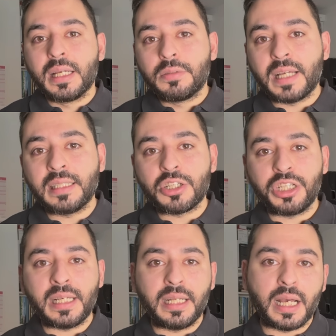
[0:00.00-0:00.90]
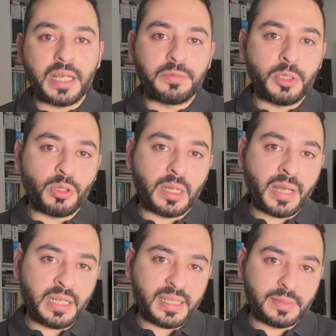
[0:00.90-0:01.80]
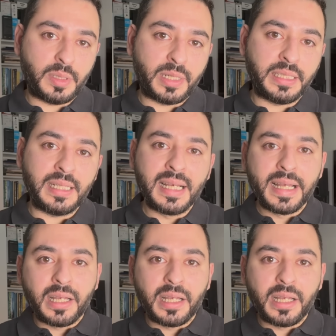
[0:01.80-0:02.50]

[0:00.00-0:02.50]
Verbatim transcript: فهذا الشيء اللي خايف منه كمان حزب البديل